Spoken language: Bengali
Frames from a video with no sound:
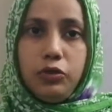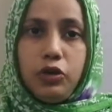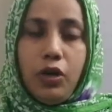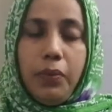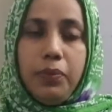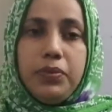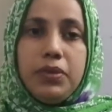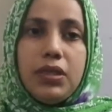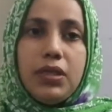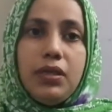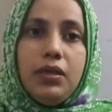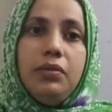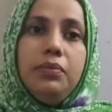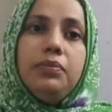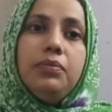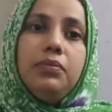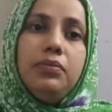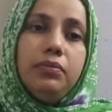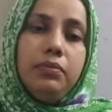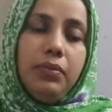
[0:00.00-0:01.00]
সবচেয়ে
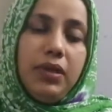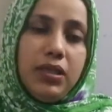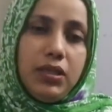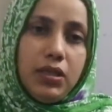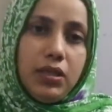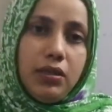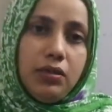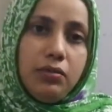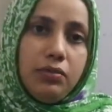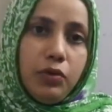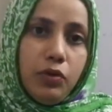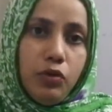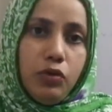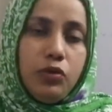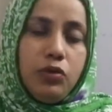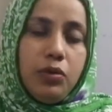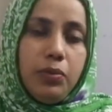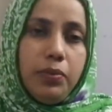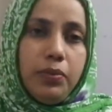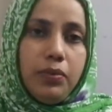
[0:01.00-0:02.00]
বেশি
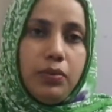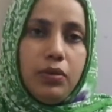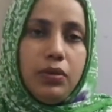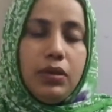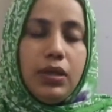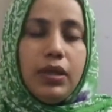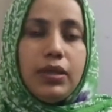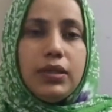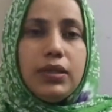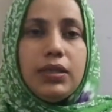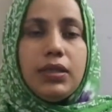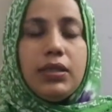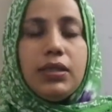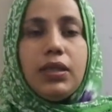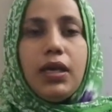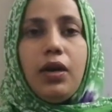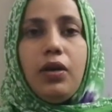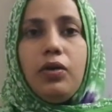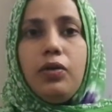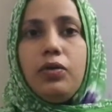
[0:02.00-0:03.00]
গুরুত্বপূর্ণ তাই সেটি
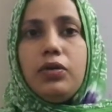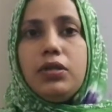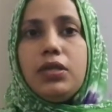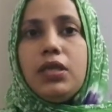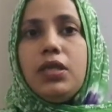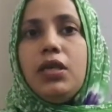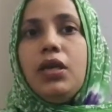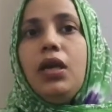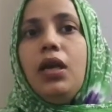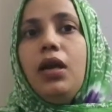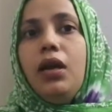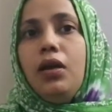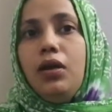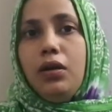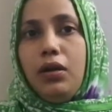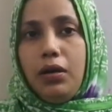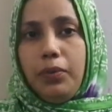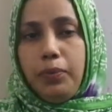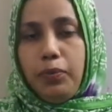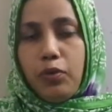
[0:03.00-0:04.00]
কারণ হচ্ছে
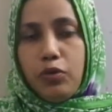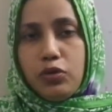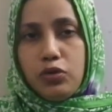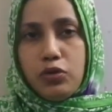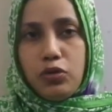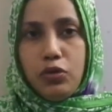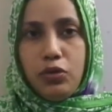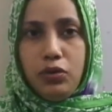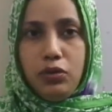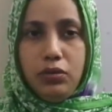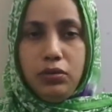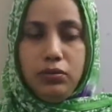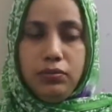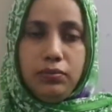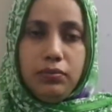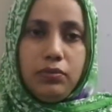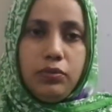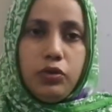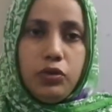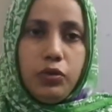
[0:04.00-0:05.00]
প্রস্তর
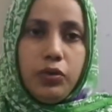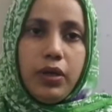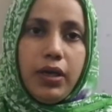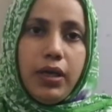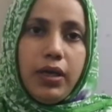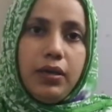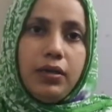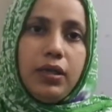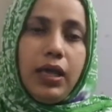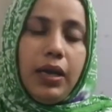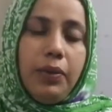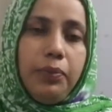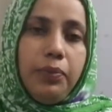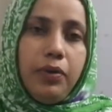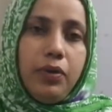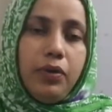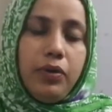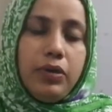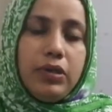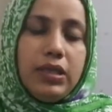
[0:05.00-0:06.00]
যুগে
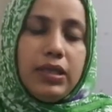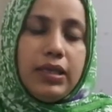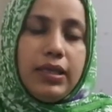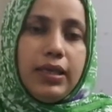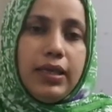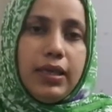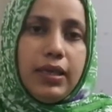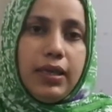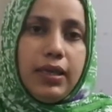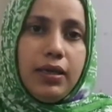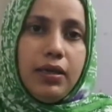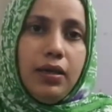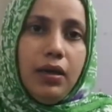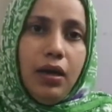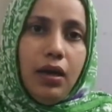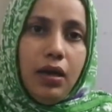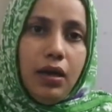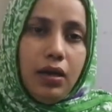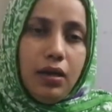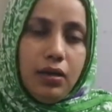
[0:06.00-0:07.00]
তারপর হচ্ছে গিয়ে
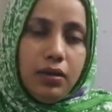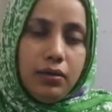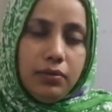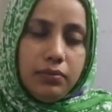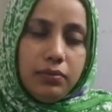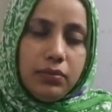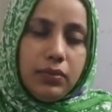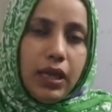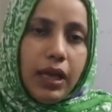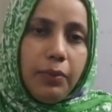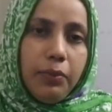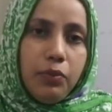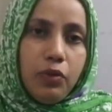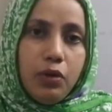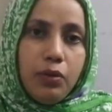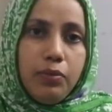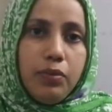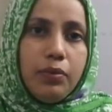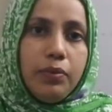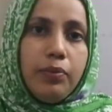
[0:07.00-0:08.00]
তাম্র
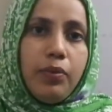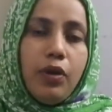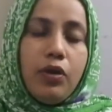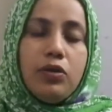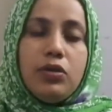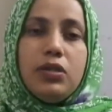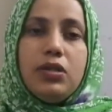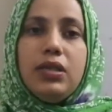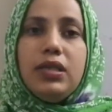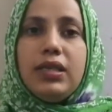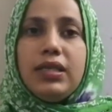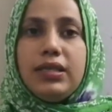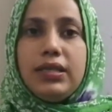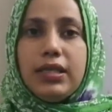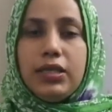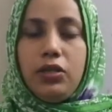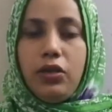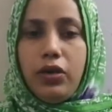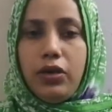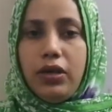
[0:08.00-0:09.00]
এবং ব্রঞ্জ দিয়ে
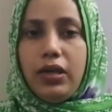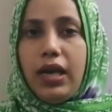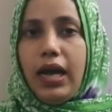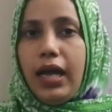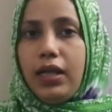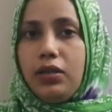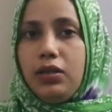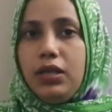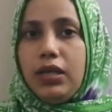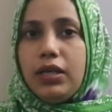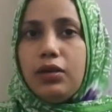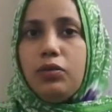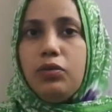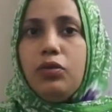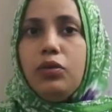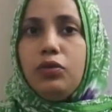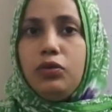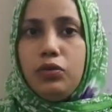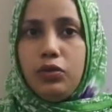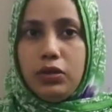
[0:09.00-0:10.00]
যে ধরনের
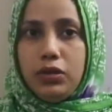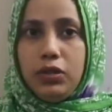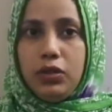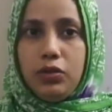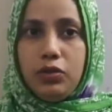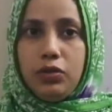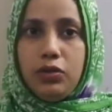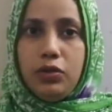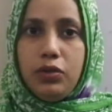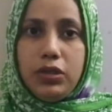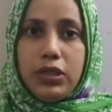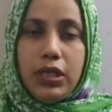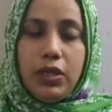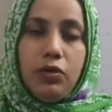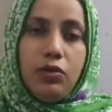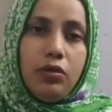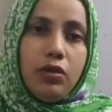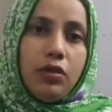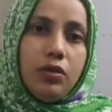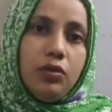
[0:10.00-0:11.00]
হাতিয়ারগুলো তৈরি হতো
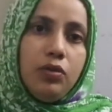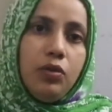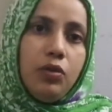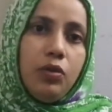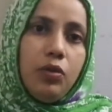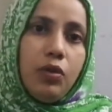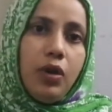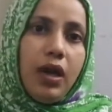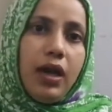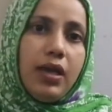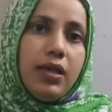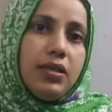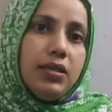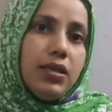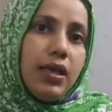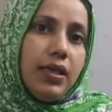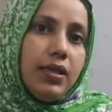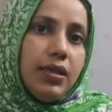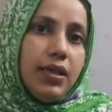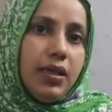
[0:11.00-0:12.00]
সেগুলো কিন্তু লোহার
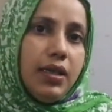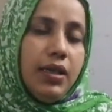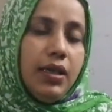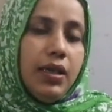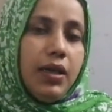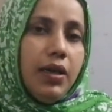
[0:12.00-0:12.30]
চাইতে